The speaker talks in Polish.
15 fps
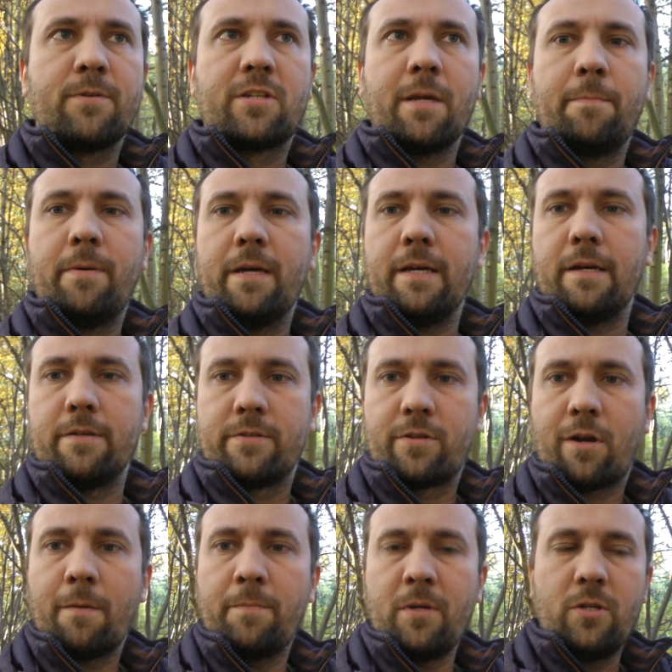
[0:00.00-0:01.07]
żeby
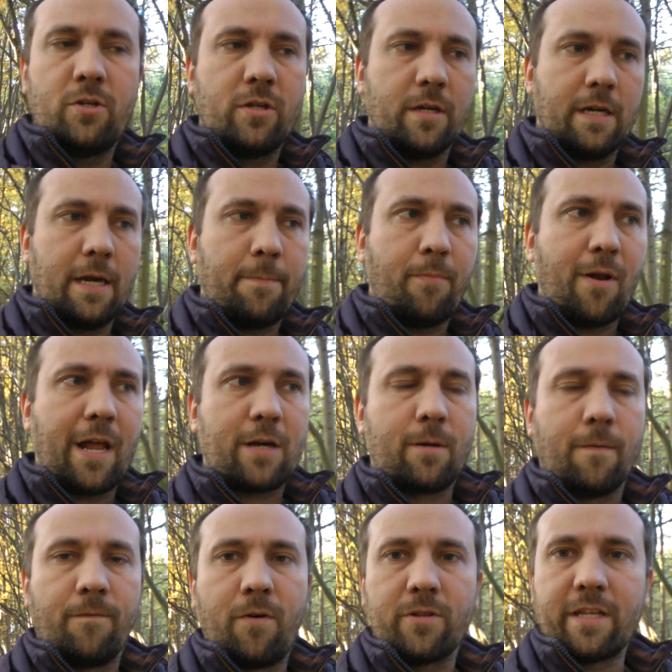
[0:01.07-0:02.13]
zrobić e,
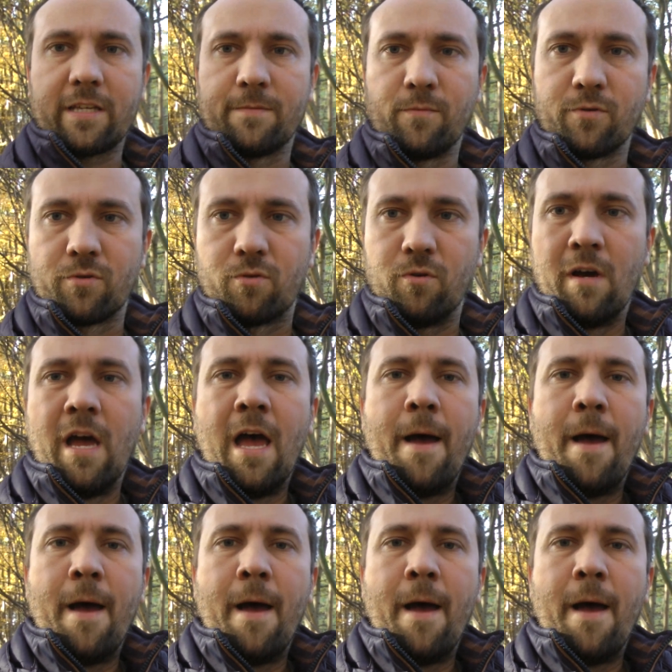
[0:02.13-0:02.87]
Polakom wodę z mózgu.